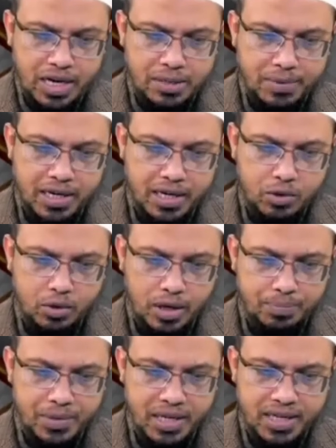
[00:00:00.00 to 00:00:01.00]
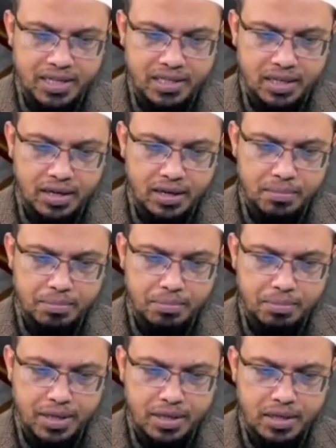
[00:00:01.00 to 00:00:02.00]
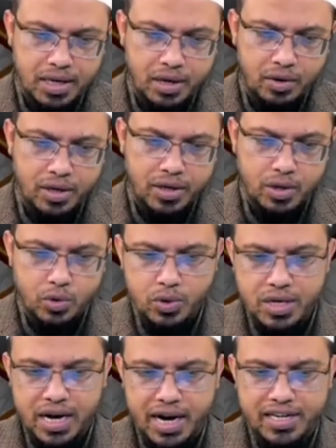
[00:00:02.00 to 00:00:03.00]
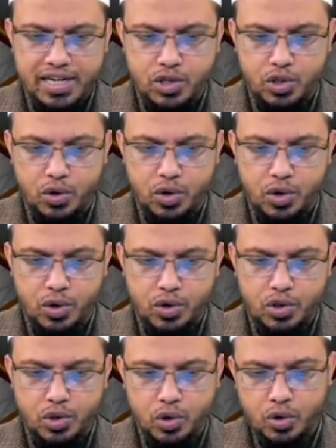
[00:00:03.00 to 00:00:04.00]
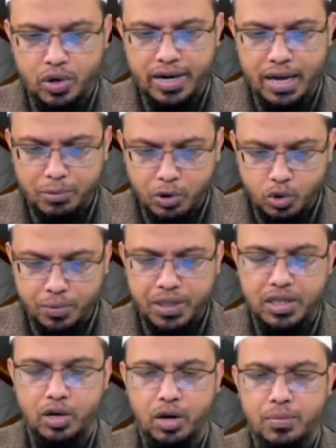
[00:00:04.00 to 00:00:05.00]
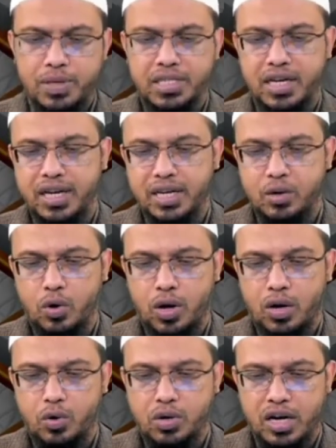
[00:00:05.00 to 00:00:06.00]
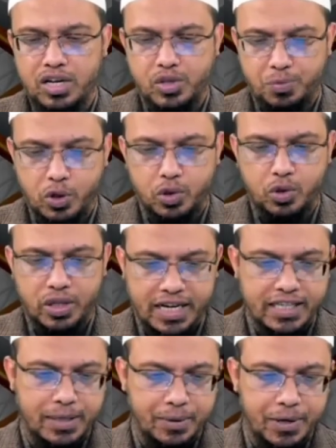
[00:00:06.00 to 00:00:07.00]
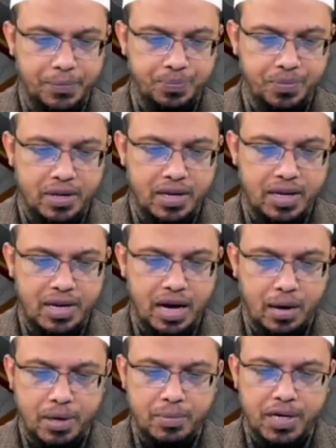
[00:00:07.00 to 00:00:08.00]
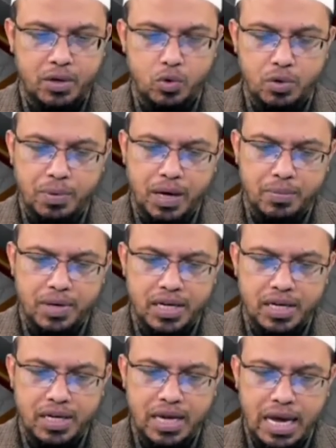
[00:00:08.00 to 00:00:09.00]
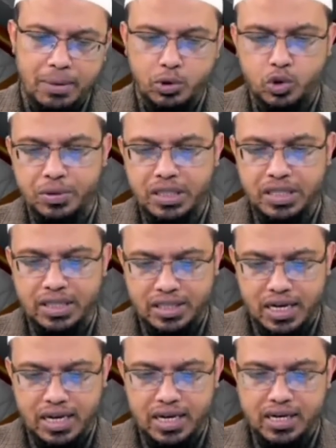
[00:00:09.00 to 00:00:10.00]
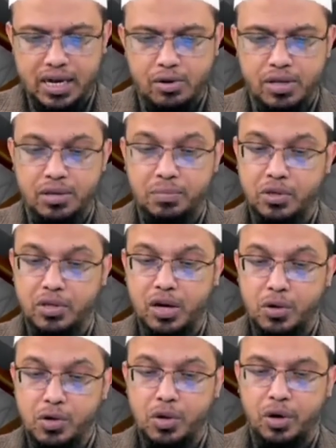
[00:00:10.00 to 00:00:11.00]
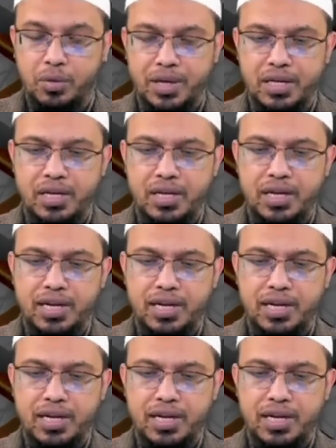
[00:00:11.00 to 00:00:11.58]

রেশমা খাতুন আপনি লিখেছেন বিদ্যালয় ইউনিক আইডির জন্য সকলের এমন ছবি দিতে হবে যেখানে গলা ও কান স্পষ্ট দেখা যাবে আমার মেয়ে কোনোভাবেই এমন ছবি দিতে চায় না কারণ এতে পর্দা লঙ্ঘন হবে